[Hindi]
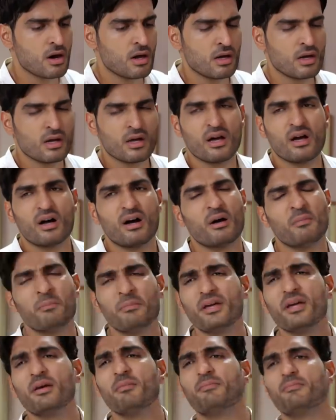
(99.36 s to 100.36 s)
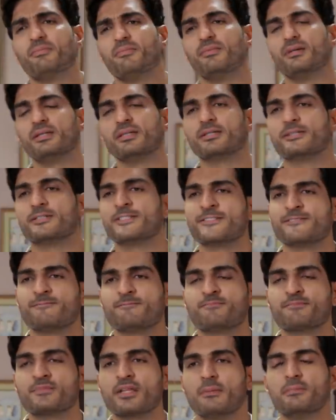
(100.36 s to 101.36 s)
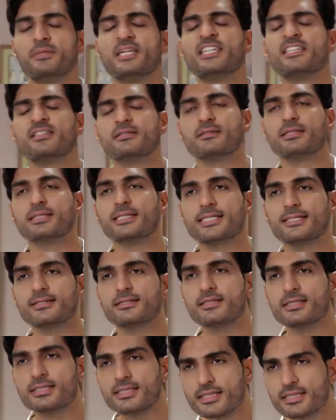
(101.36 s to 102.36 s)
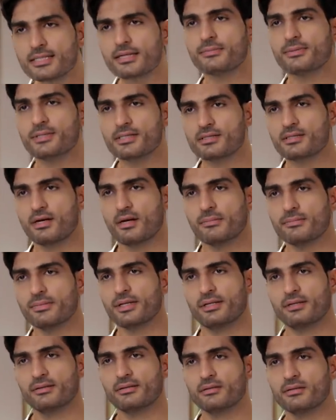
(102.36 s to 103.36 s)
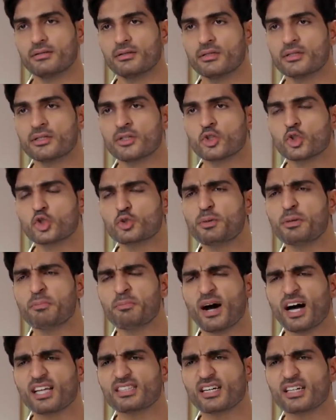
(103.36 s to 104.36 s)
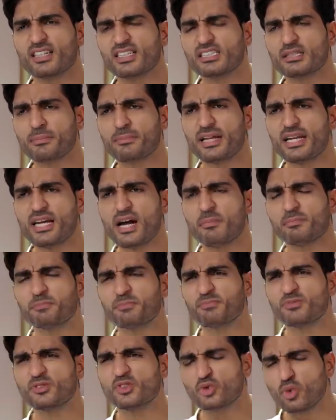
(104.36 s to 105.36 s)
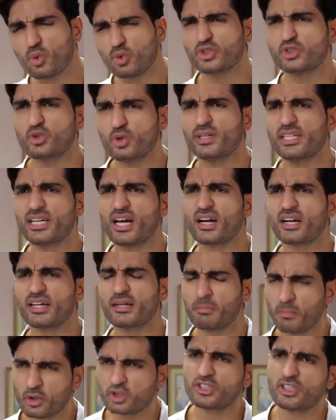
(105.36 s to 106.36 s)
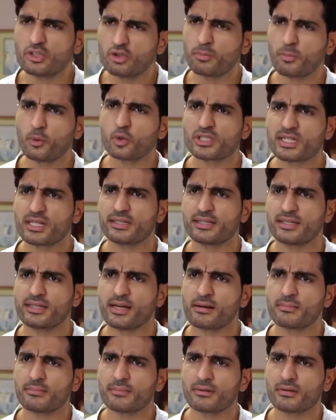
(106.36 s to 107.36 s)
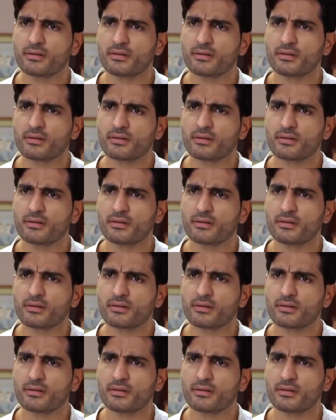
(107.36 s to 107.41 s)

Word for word: हुआ है क्या तुम दोनों मैं मैं किसी के भी सामने कुछ भी बात करने से पहले आप सोच तो लिया करें मुझसे तो पूछ लेती हैं